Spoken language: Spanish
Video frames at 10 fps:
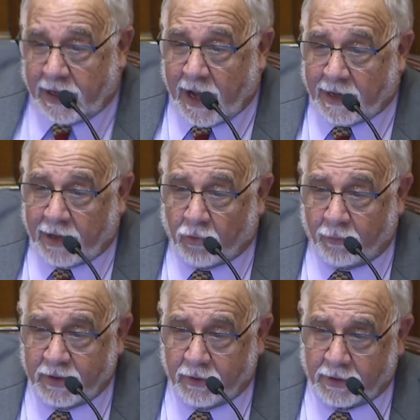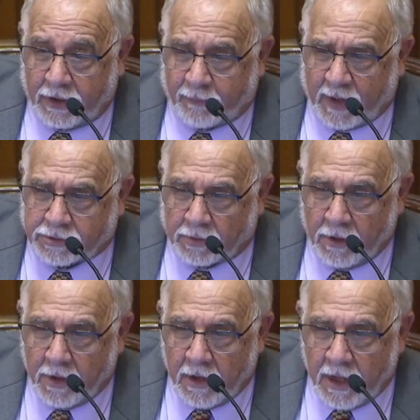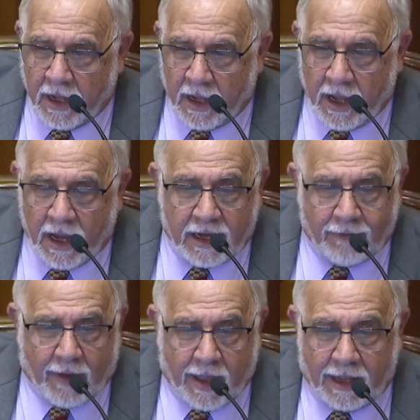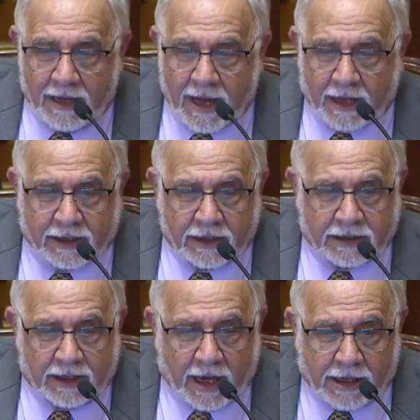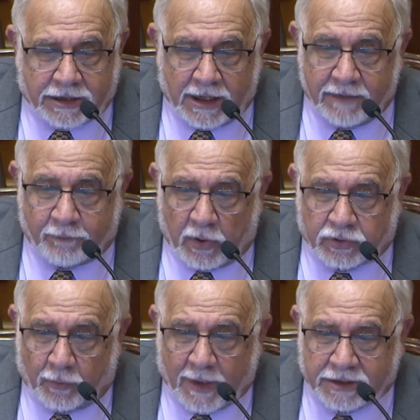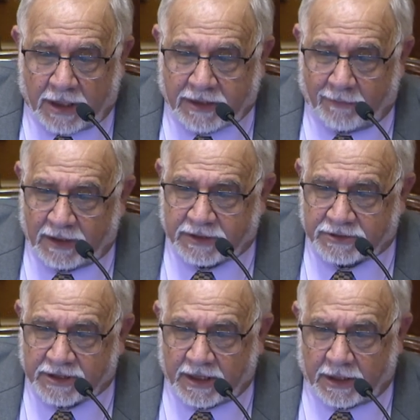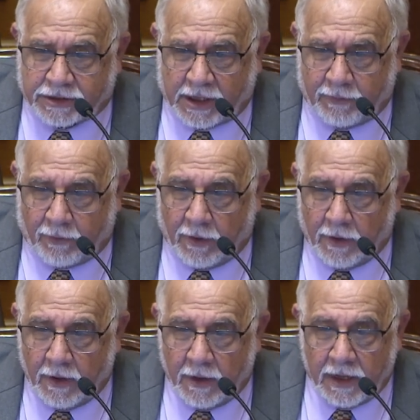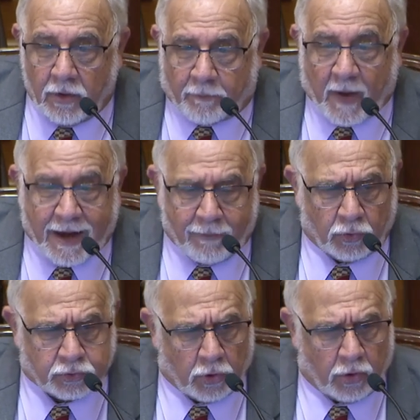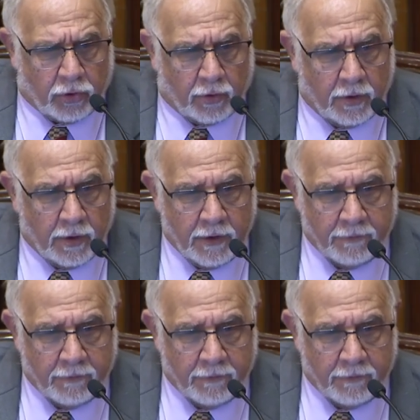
y gana 2 millones de pesos. El IVA en la Argentina es el impuesto más altamente regresivo y lo pagamos todo.